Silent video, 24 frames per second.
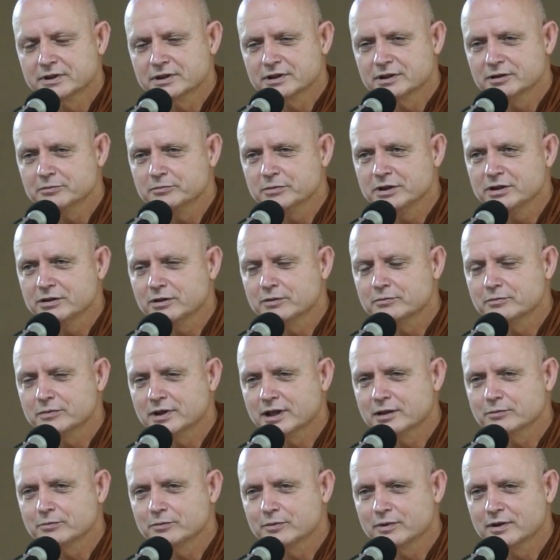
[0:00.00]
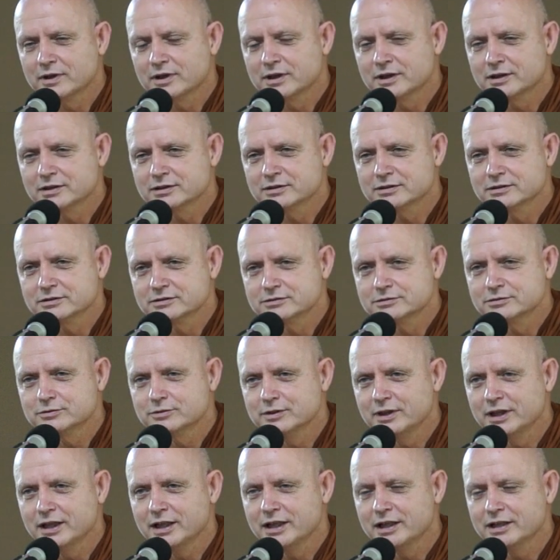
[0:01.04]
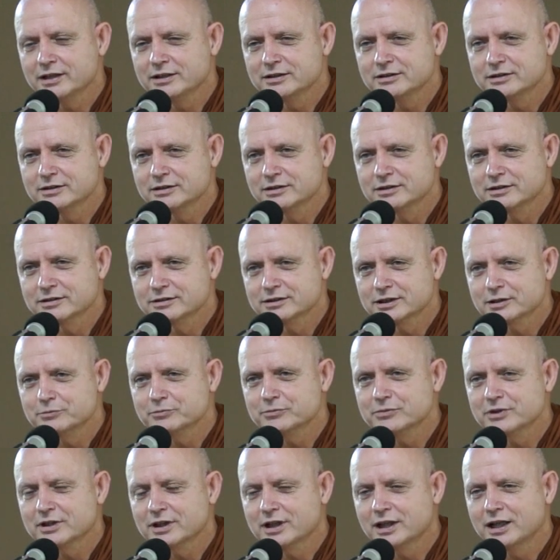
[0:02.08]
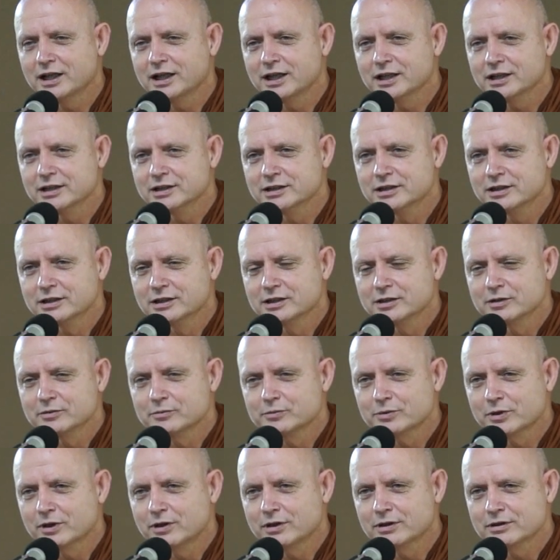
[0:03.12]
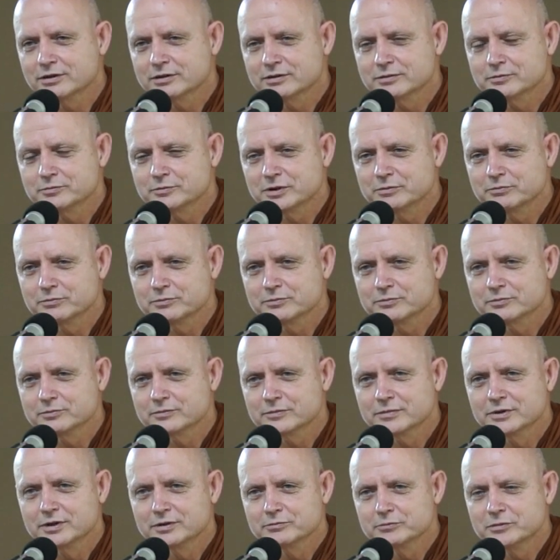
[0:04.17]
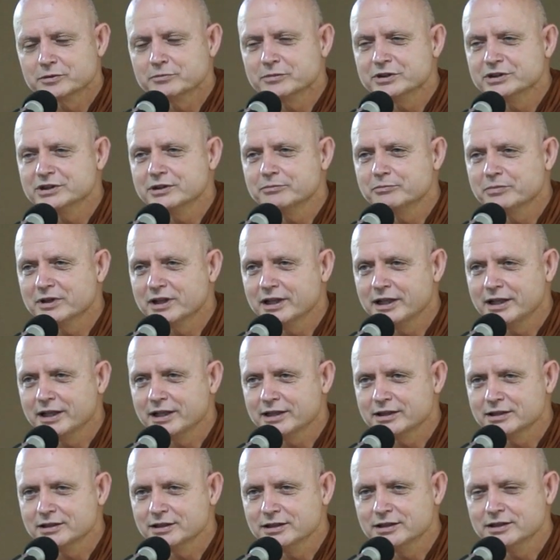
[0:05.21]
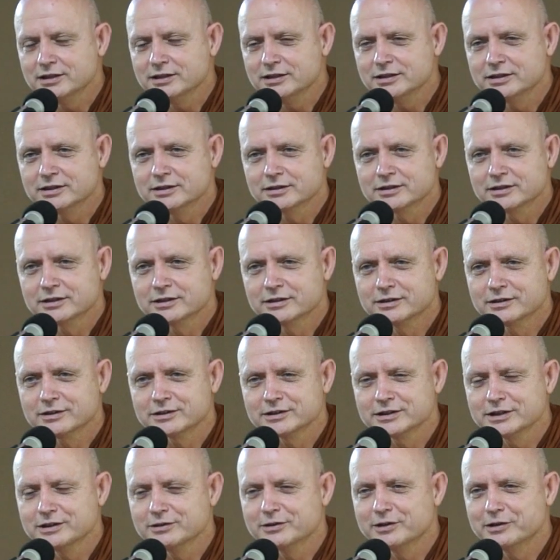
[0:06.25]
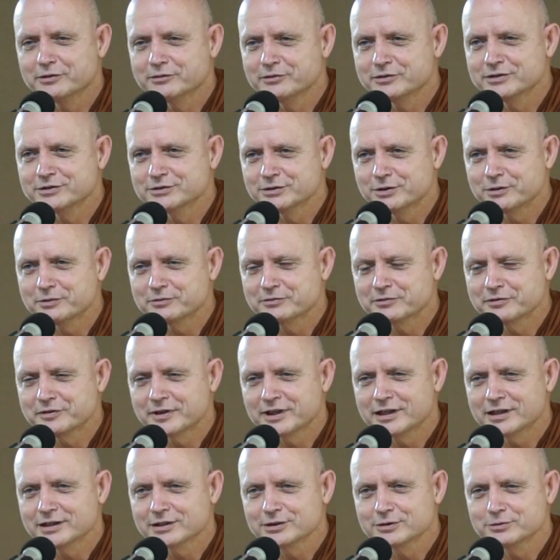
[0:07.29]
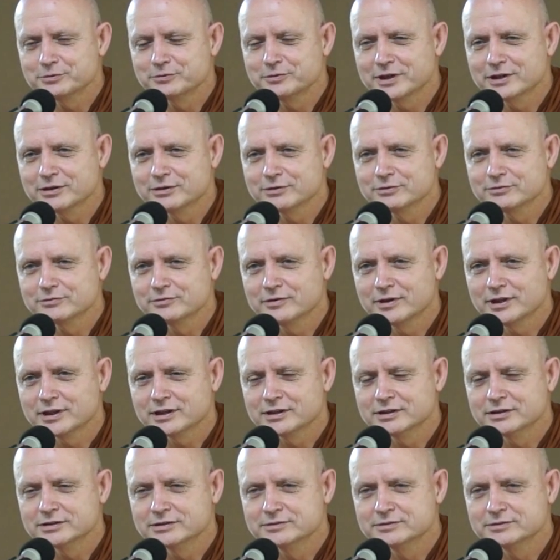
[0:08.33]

คือไม่ยอมรับว่าตัวเองทำได้ เพราะมันมันไม่ใช่เพลงที่ที่เราชอบฟังทุกวันทุกวัน